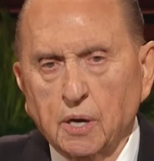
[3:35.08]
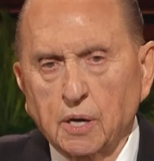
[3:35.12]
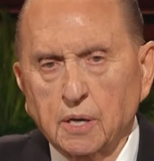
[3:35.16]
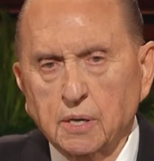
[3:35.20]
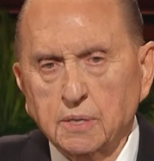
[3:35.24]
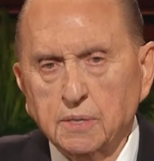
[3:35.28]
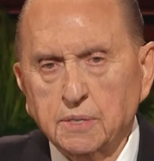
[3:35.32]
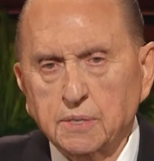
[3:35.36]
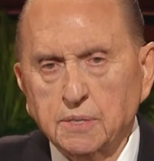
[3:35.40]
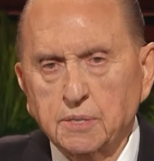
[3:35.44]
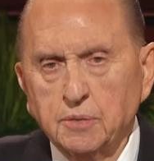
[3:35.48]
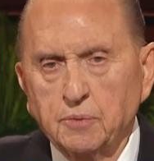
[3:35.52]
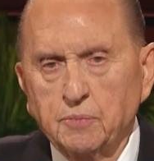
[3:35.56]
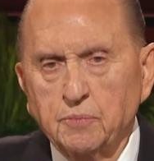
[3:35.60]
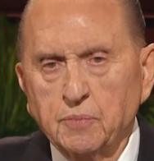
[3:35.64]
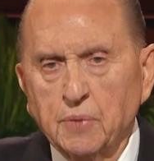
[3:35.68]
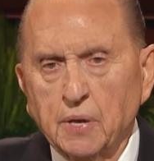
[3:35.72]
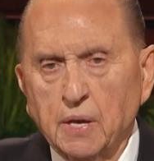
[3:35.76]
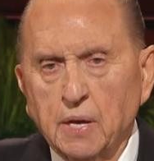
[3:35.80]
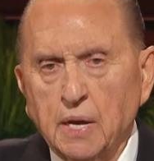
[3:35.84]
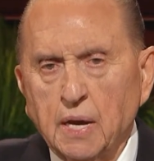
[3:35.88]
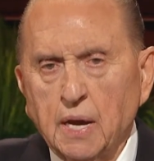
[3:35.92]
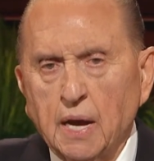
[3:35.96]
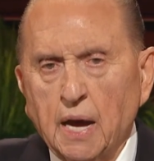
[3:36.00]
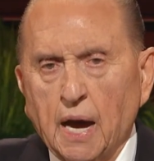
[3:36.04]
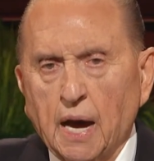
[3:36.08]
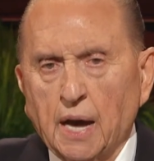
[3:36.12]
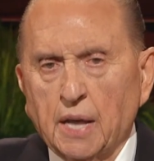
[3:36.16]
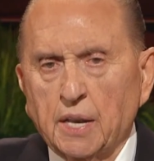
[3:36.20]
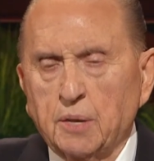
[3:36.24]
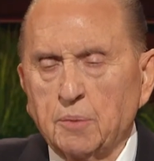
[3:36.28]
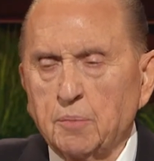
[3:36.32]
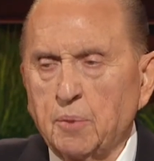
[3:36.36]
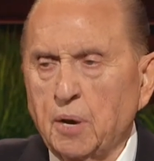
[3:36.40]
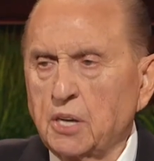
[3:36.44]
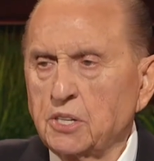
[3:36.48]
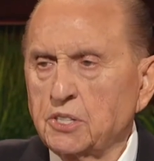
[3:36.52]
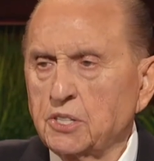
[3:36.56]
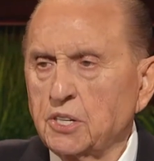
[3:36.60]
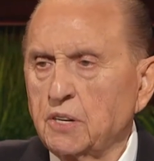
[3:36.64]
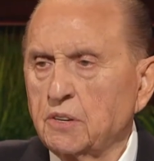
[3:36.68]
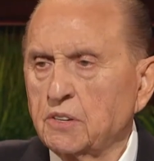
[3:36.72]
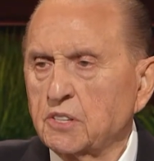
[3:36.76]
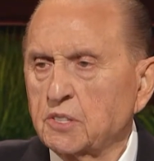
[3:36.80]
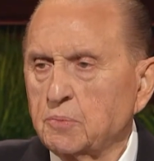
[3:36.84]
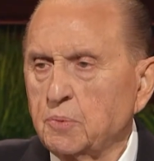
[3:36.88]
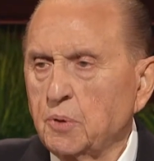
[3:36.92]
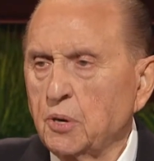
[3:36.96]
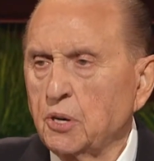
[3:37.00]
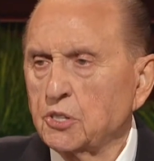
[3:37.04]
神殿に入ると冷
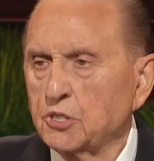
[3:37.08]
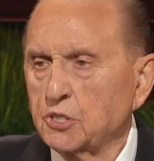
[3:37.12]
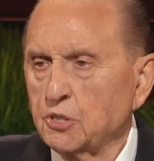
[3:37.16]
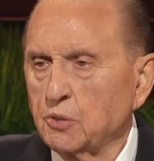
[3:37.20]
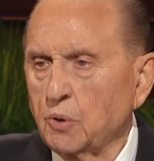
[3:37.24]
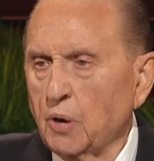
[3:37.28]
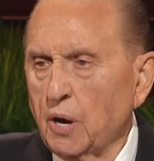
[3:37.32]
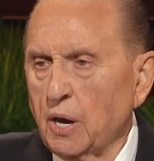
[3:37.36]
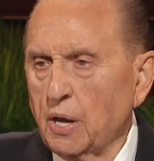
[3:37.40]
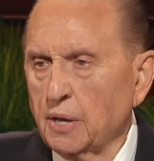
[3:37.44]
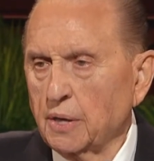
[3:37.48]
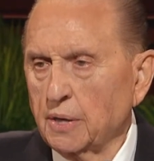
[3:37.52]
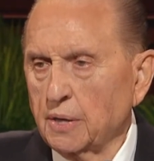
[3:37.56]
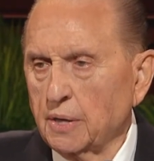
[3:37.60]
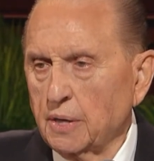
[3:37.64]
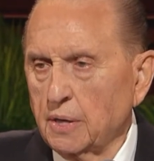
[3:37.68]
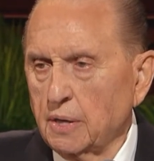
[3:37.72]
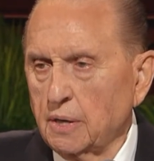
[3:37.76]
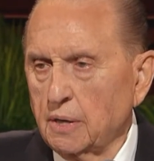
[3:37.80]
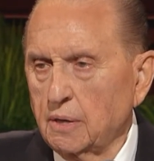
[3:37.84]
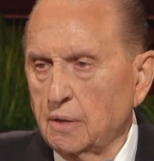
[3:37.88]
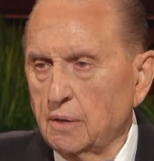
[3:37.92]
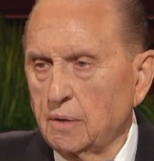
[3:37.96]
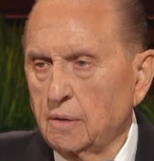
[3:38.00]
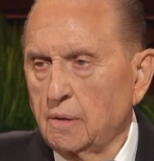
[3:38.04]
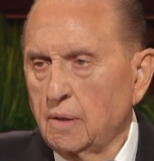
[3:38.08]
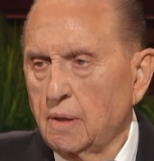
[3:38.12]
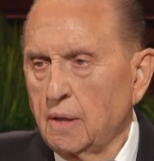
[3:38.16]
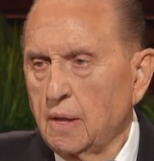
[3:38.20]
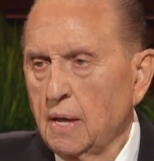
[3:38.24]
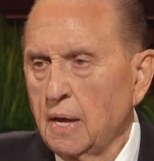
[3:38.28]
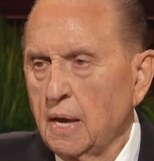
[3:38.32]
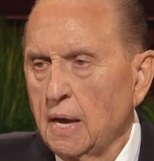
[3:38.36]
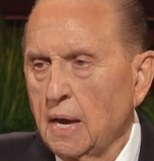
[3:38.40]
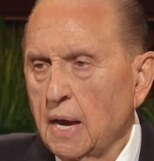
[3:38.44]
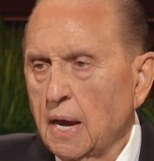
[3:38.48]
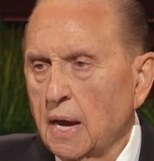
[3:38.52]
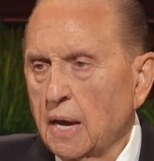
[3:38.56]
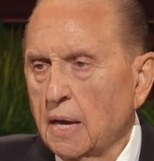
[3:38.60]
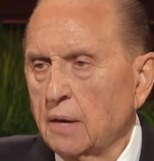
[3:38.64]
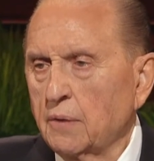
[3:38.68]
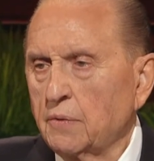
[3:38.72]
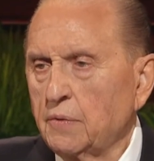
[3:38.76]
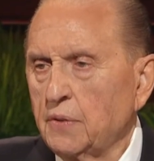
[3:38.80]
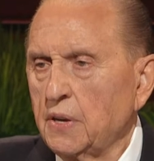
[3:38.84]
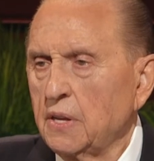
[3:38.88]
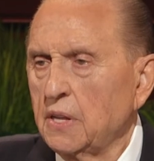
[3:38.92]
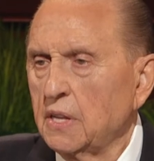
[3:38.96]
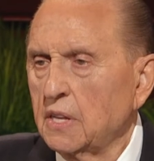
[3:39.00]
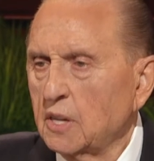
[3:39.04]
静の一つの側面が私た
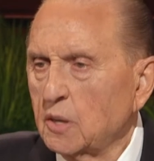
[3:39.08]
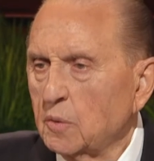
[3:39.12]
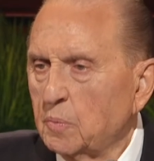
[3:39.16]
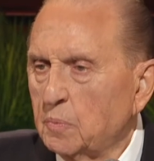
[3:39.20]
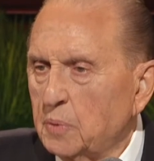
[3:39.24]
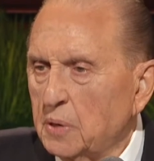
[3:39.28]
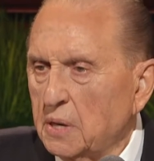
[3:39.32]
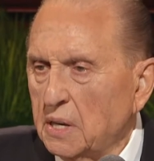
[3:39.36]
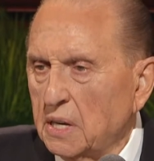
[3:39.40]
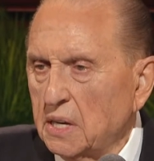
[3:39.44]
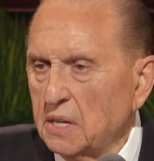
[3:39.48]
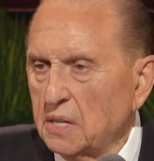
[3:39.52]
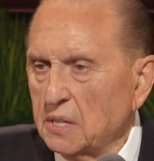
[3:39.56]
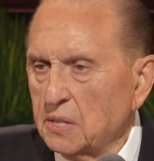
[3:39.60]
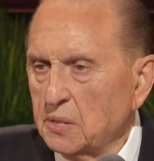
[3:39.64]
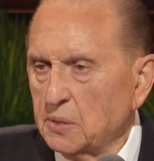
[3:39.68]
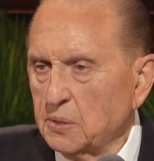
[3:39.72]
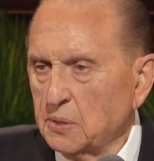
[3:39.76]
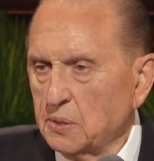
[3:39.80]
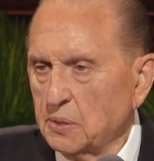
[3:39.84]
ちにもたらされ